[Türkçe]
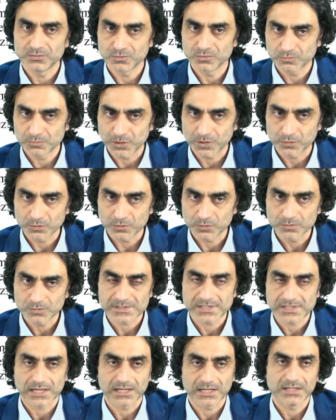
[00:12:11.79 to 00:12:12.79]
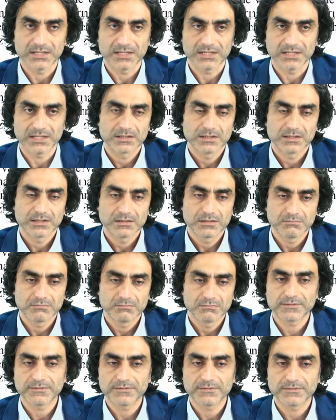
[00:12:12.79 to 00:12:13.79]
duruma uyum sağlar,
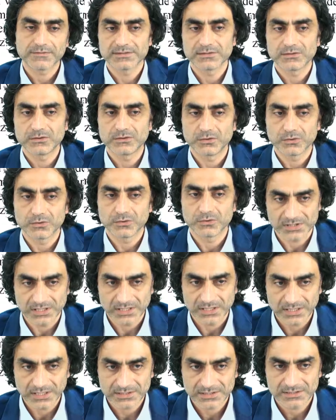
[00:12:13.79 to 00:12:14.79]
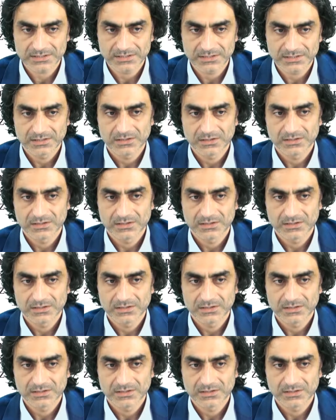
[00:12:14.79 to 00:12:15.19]
menfaatini önceler.